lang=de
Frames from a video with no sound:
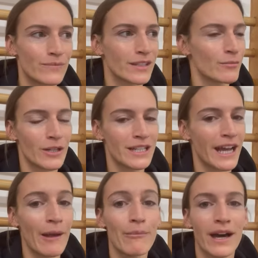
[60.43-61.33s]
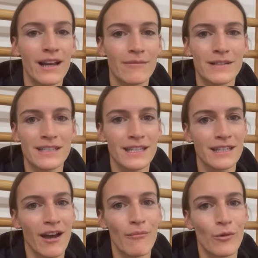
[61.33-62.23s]
Ich möchte kein Paddel im Gesicht
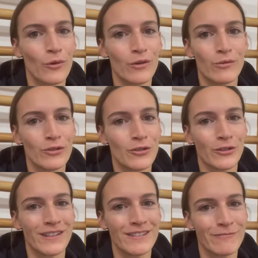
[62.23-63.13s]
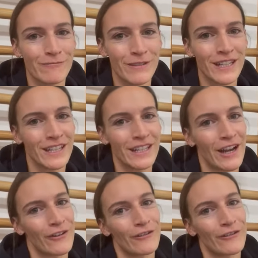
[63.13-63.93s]
haben ohne Mundschutz. Ja, und